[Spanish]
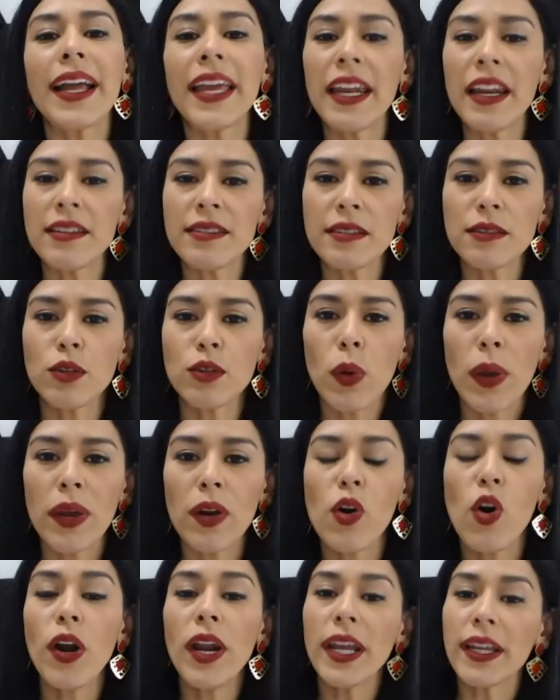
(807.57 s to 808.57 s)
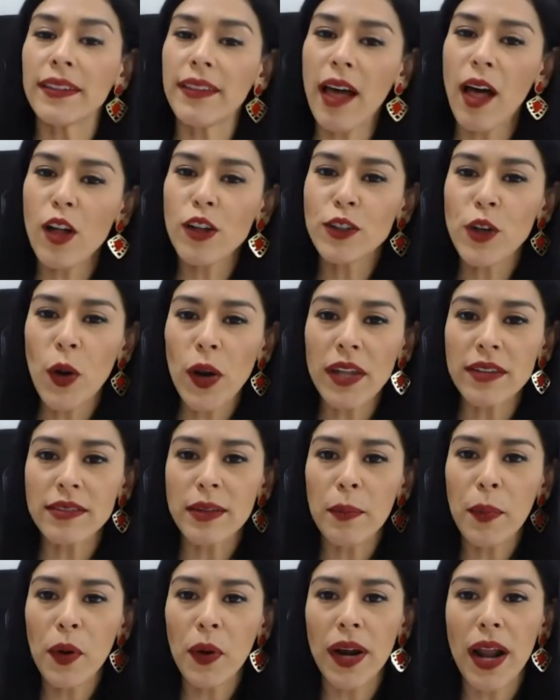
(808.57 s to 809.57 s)
A quienes estuvieron conectados con
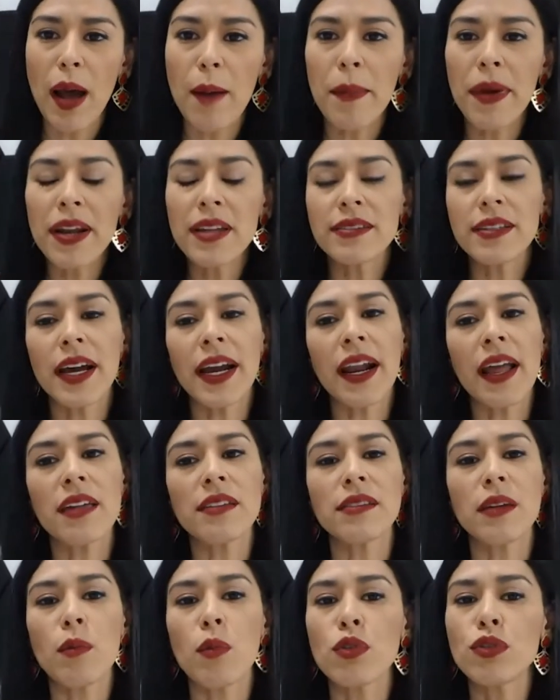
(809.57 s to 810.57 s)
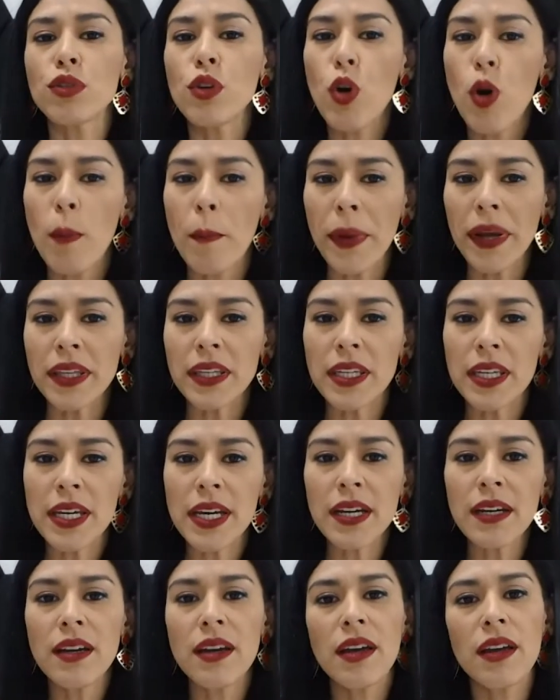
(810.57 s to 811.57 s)
este programa, les agradecemos su
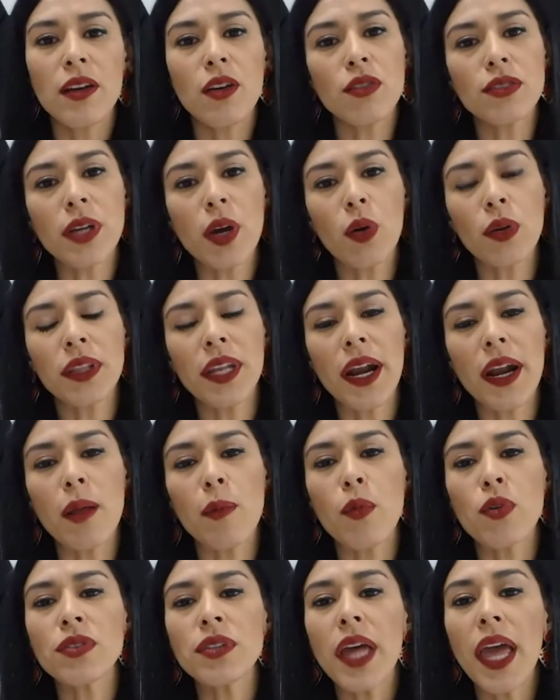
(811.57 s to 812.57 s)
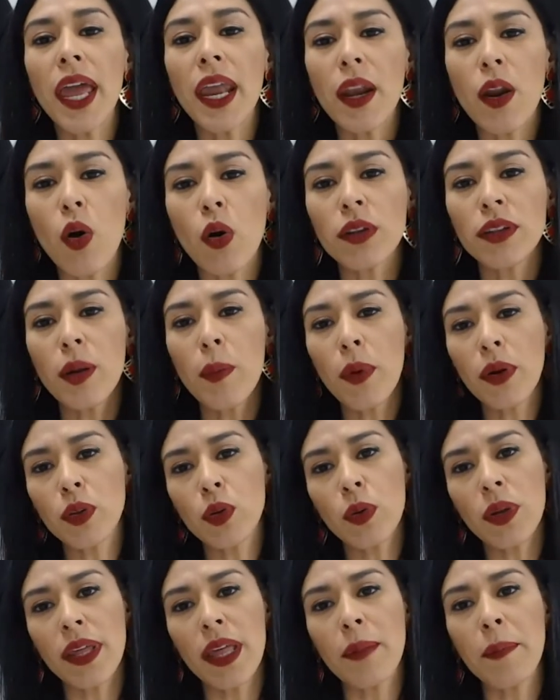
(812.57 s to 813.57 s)
compañía. Nos encontraremos en otra
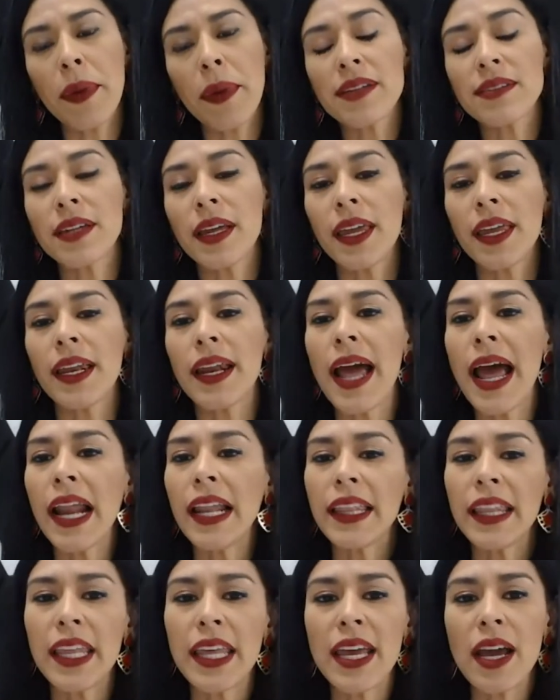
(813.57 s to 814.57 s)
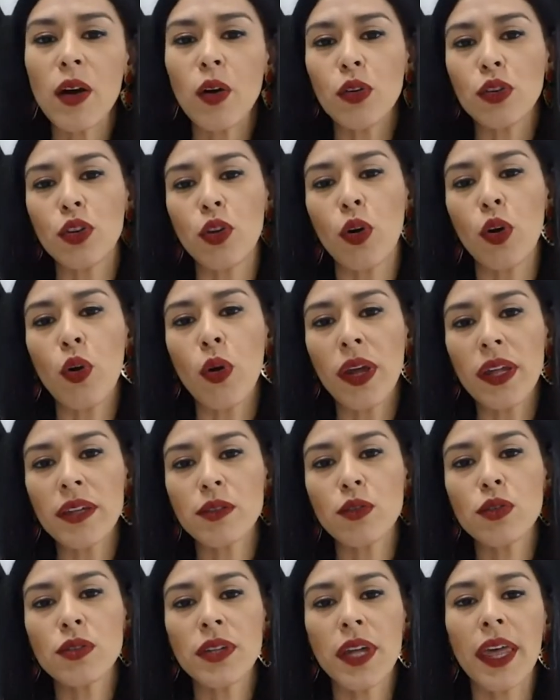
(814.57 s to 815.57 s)
oportunidad para seguir al día con todo lo
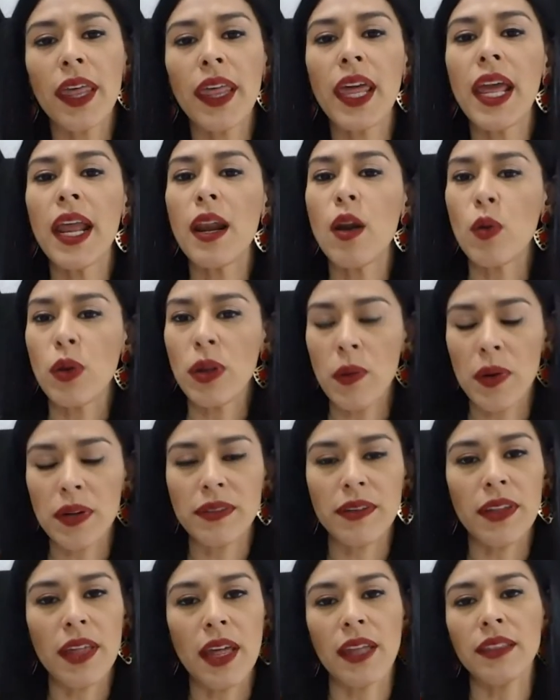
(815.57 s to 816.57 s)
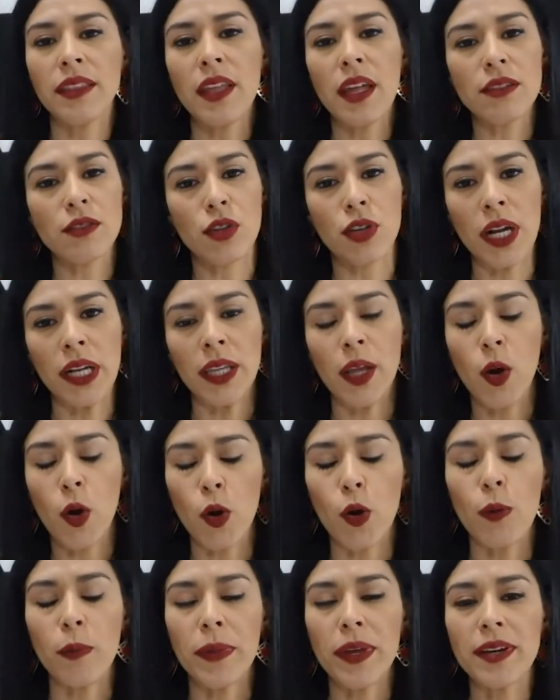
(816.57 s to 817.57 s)
que sucede en la Universidad Nacional de
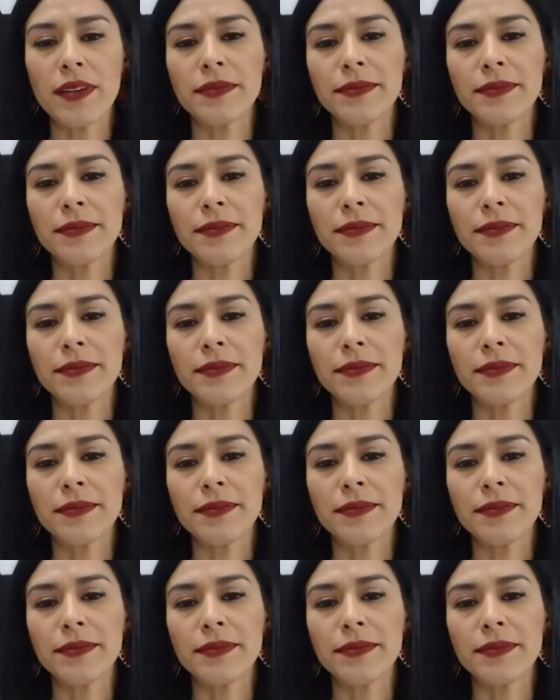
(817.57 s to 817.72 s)
Colombia.